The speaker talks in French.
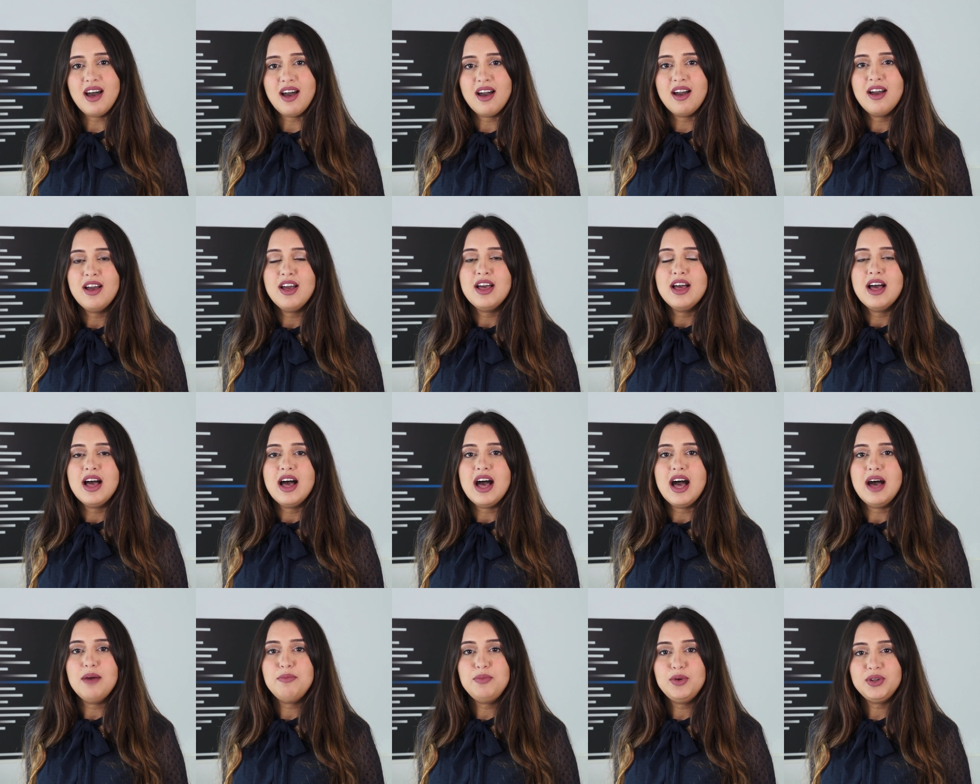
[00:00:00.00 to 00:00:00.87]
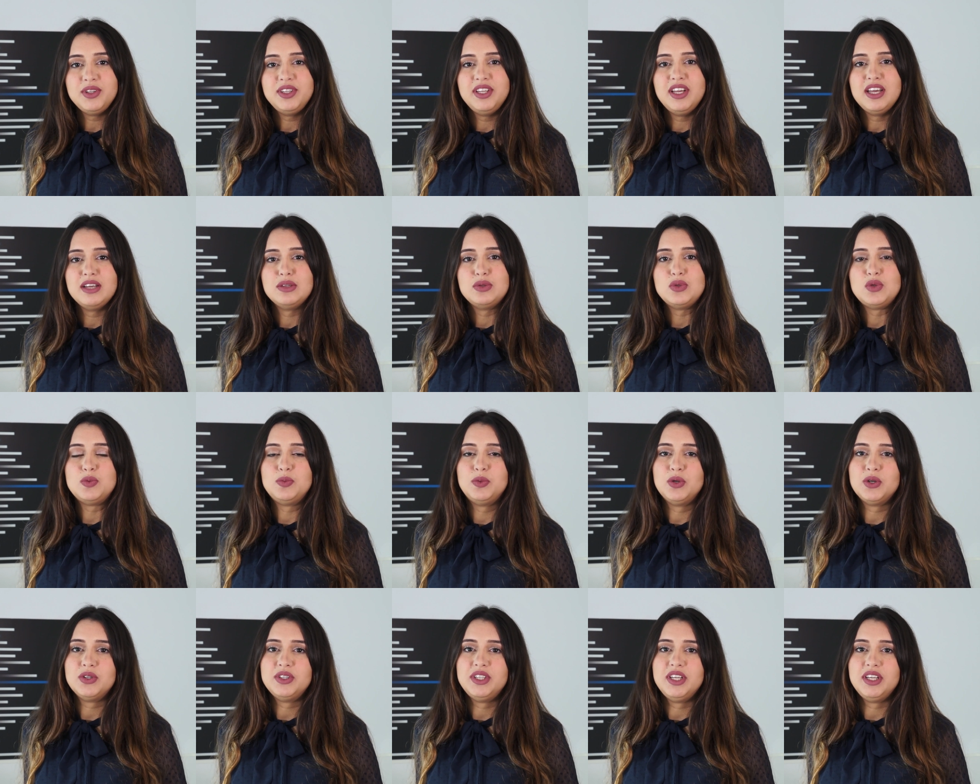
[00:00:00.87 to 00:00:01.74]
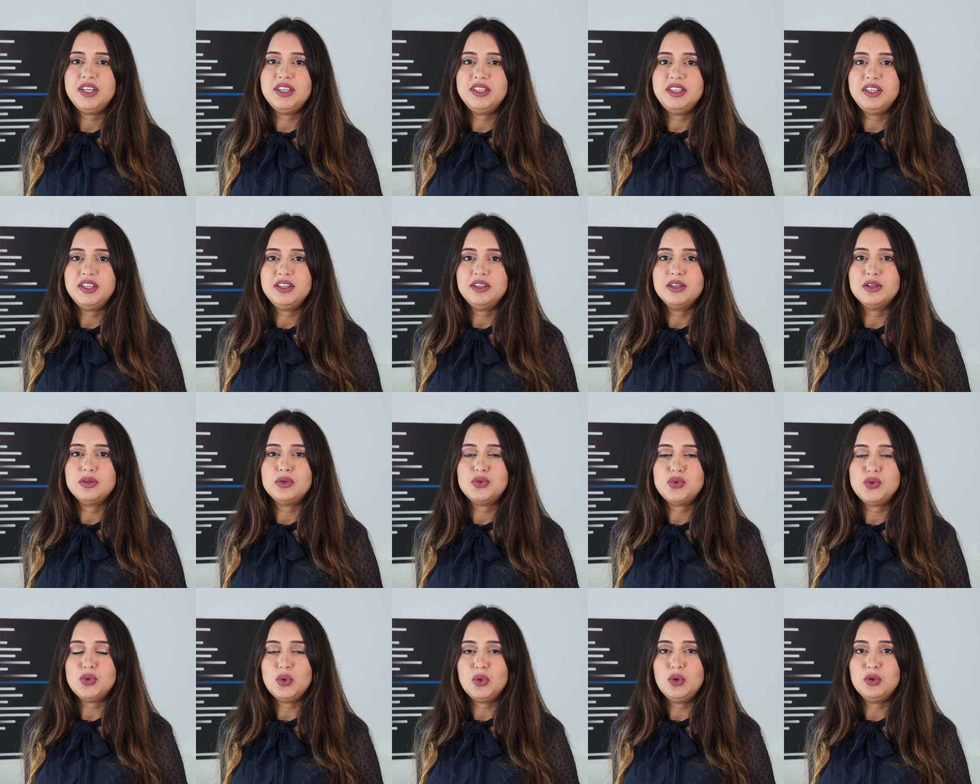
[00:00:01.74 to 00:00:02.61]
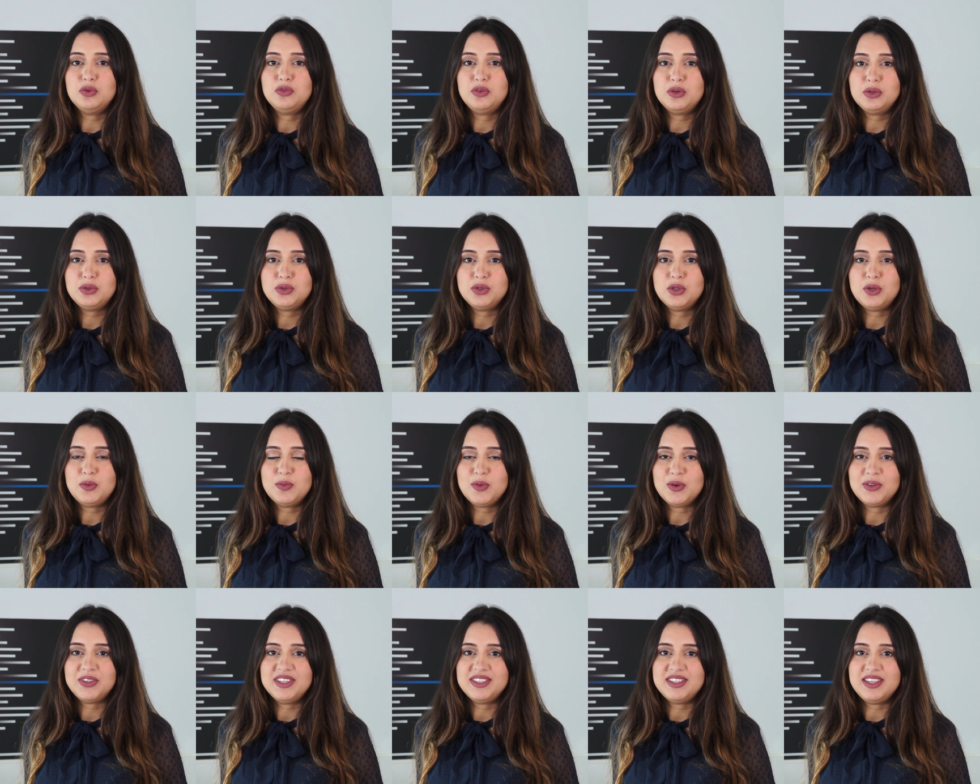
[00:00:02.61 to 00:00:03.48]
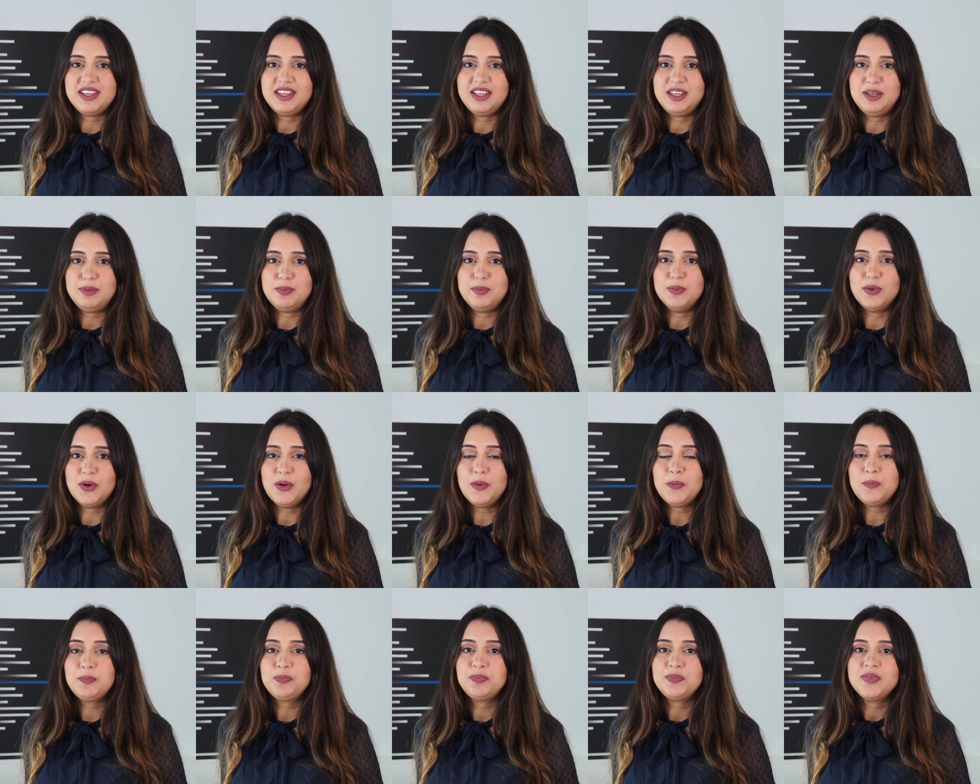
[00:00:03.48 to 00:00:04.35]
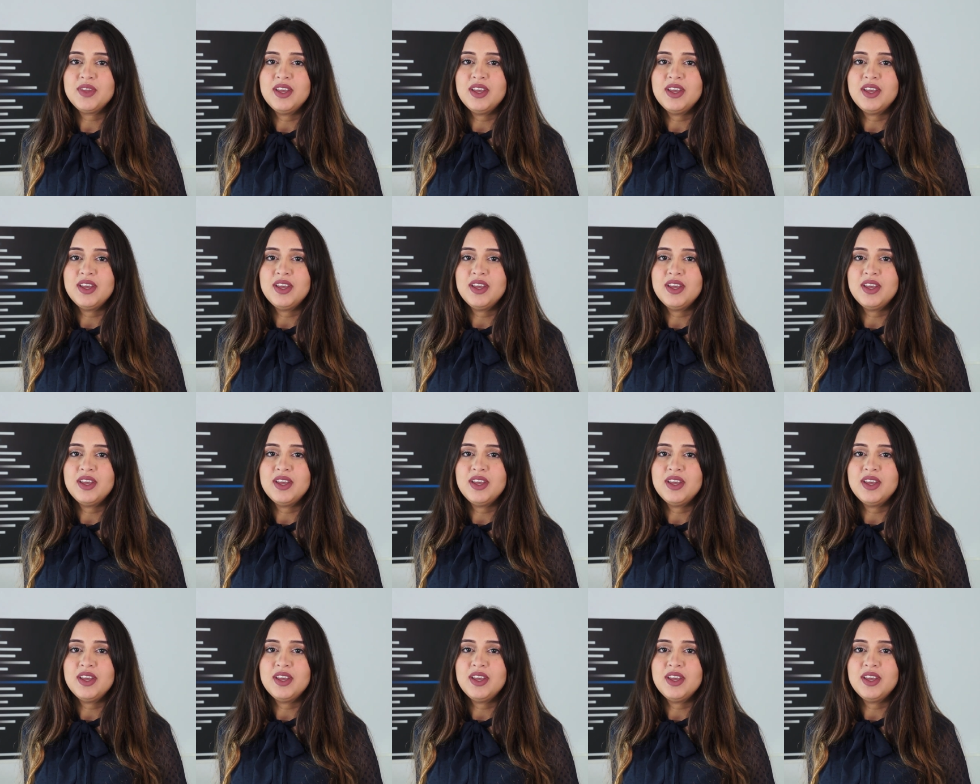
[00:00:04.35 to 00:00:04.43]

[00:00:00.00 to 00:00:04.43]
à apporter un support technique sur le fonctionnement des équipements,